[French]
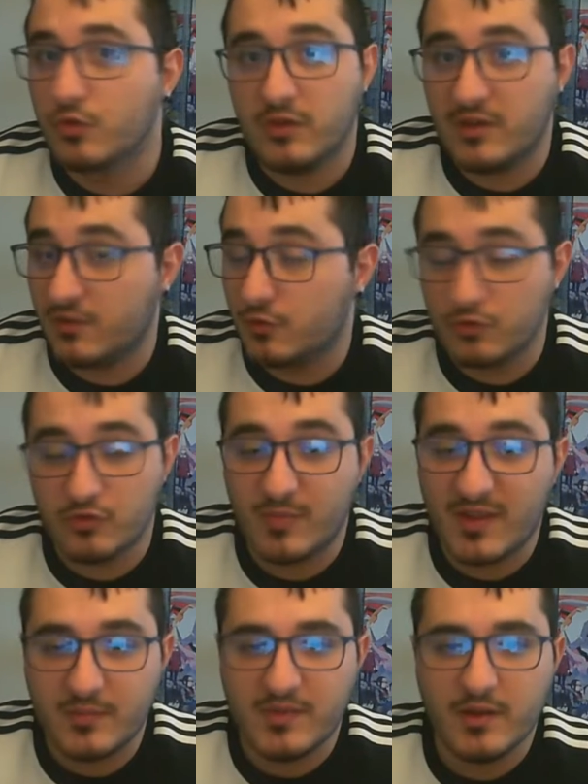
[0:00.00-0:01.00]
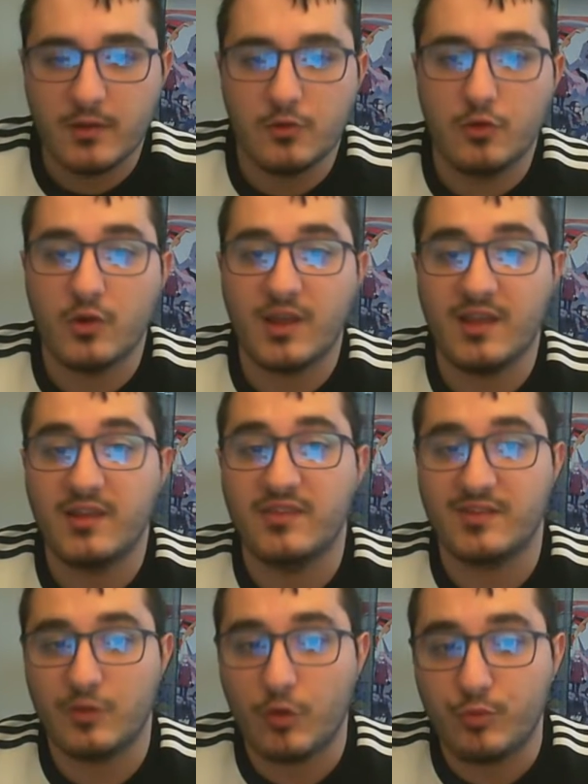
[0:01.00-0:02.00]
et que tout se passe bien, le
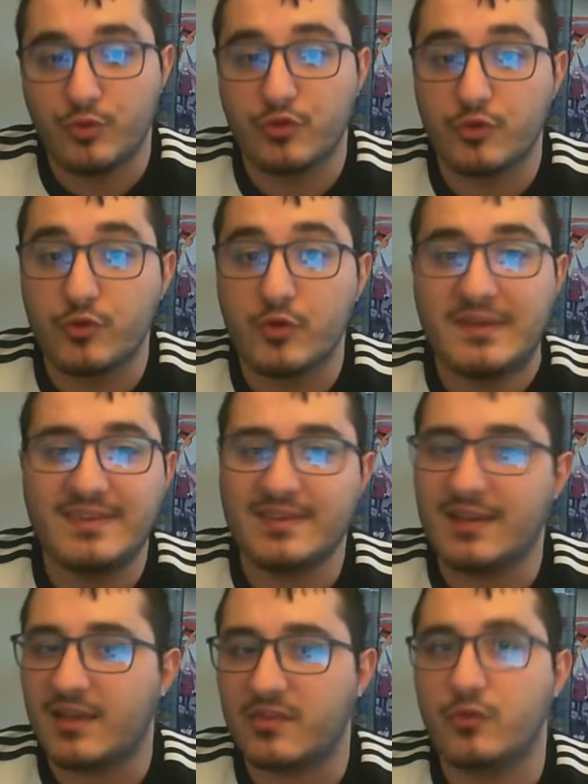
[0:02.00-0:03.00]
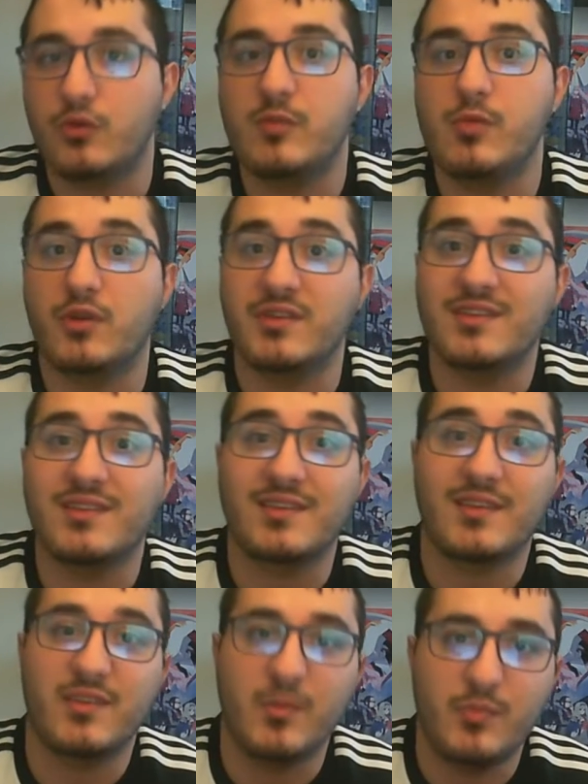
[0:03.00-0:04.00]
réalisateur peut s'autoriser à storyboarder
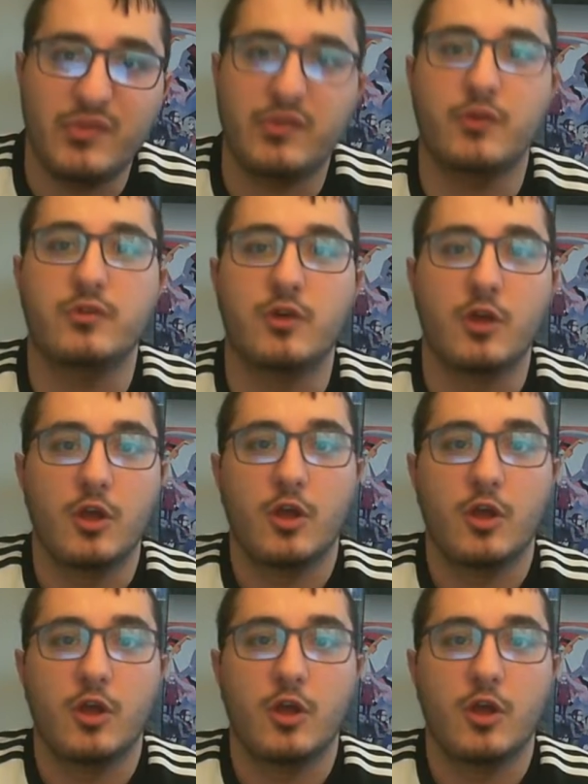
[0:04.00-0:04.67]
certains épisodes